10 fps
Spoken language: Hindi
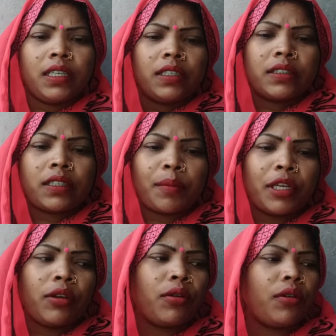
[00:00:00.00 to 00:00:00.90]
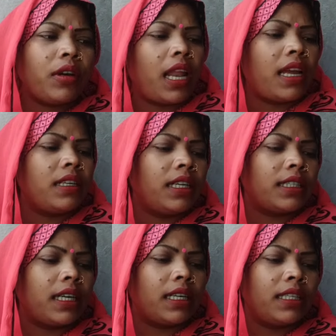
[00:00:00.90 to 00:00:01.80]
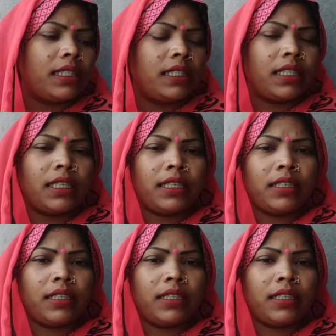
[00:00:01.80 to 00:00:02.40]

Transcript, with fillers: सभी लोग लाइक डन कर दीजिए